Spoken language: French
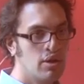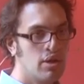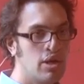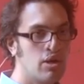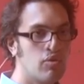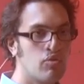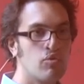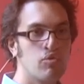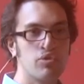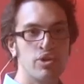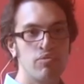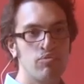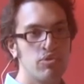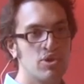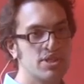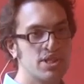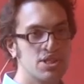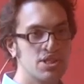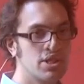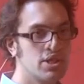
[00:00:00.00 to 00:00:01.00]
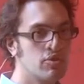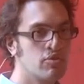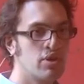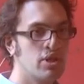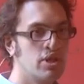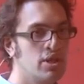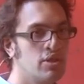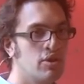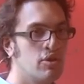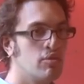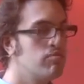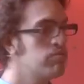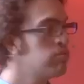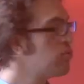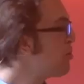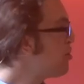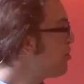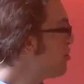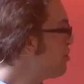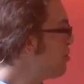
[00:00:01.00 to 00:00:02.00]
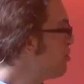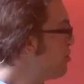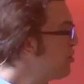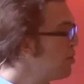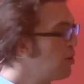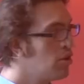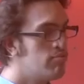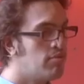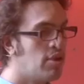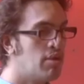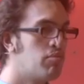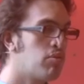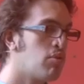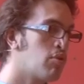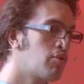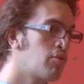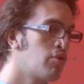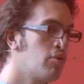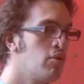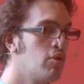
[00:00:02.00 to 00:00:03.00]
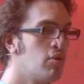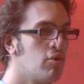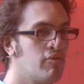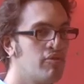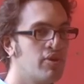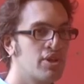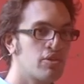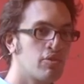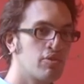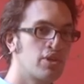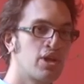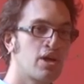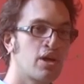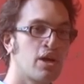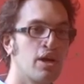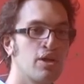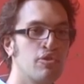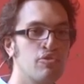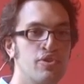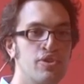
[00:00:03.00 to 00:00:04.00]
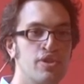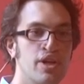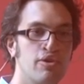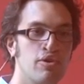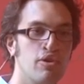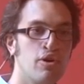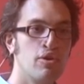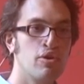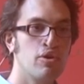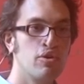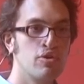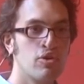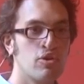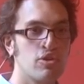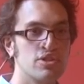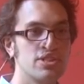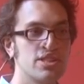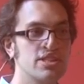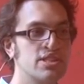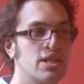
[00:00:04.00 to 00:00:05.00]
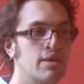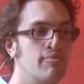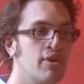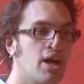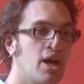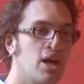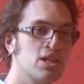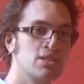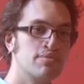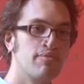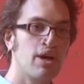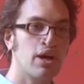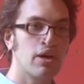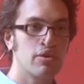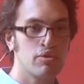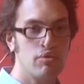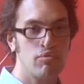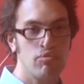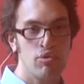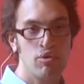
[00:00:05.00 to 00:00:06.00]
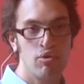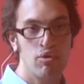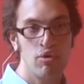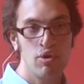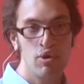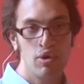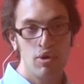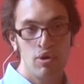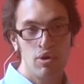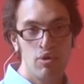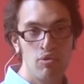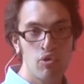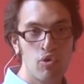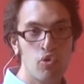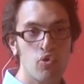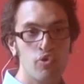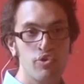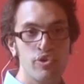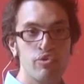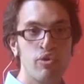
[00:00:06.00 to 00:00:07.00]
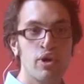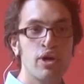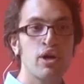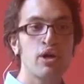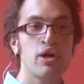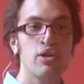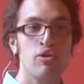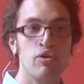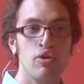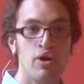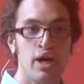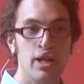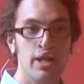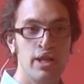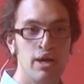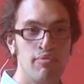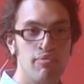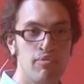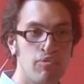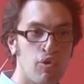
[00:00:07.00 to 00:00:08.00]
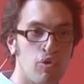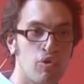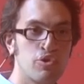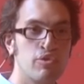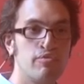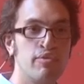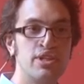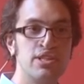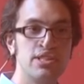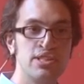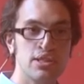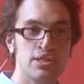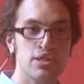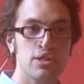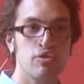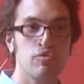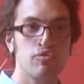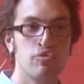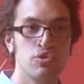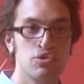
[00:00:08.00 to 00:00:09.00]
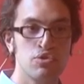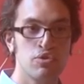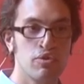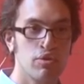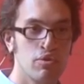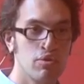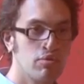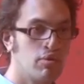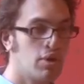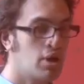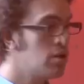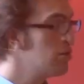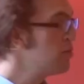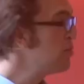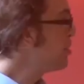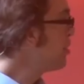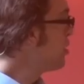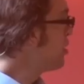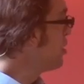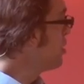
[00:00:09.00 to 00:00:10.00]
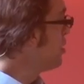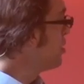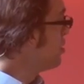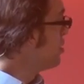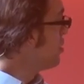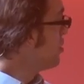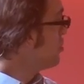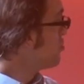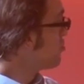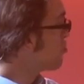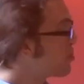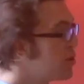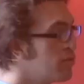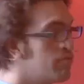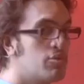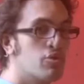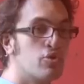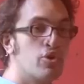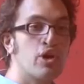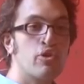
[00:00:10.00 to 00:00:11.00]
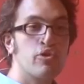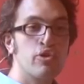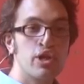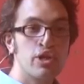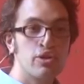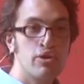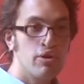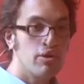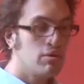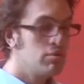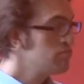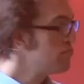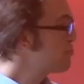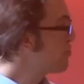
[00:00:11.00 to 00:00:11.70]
Et on déploie ça chez nos clients pour, bah, pour que, en fait, quand ils créent un utilisateur dans leur système RH, par exemple, le compte soit créé dans leur LDAP pour automatiser un certain nombre de choses. Voilà. Donc c'est plutôt des connecteurs.